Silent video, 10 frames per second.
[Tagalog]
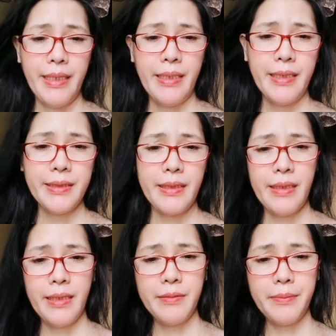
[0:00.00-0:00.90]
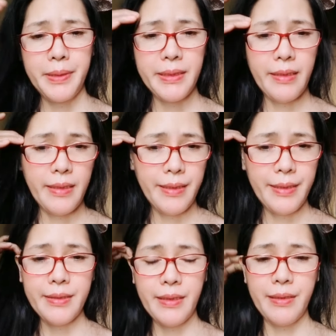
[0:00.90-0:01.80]
nasa ano pa sila
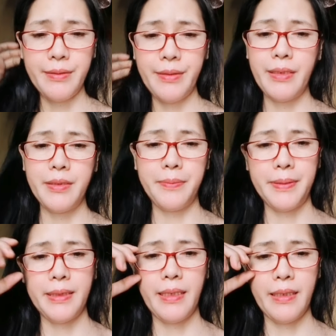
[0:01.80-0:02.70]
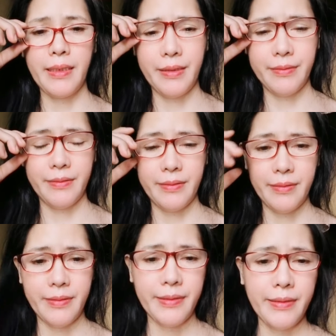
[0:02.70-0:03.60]
nasa US pa sila ngayon
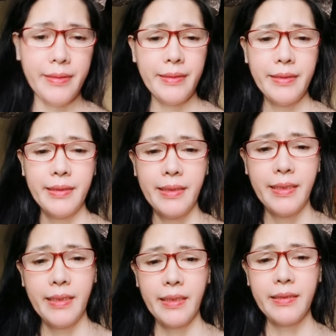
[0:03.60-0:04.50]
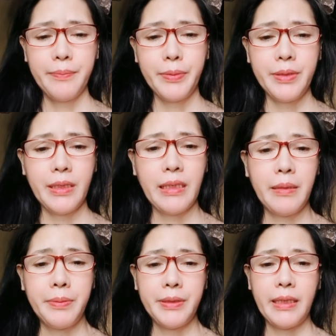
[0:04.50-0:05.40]

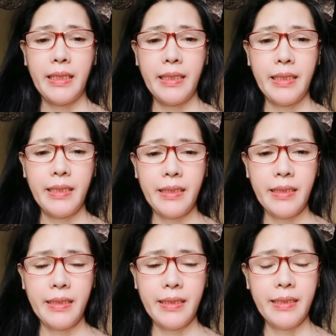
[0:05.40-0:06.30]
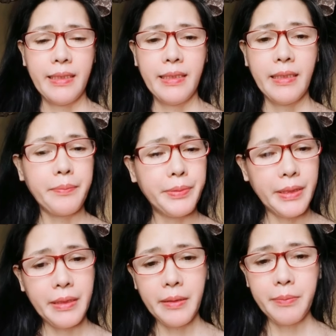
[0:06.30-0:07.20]
nagpositibo sila
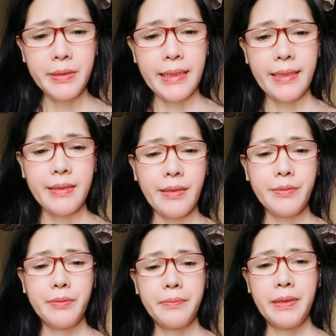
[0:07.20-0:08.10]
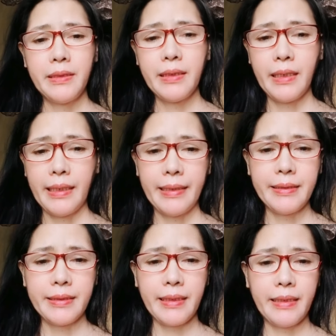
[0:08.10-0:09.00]
nagpositibo sila sa COVID
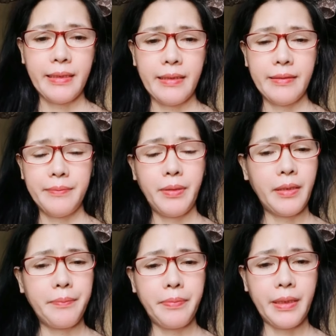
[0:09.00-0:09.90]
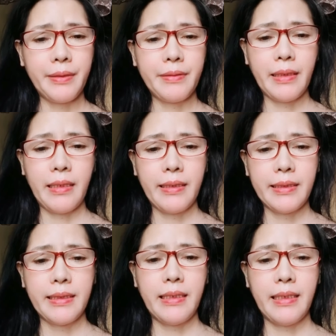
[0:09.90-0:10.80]
guys kaya pinagpray ko talaga
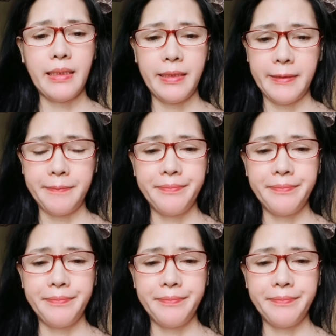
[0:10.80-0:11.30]
sila na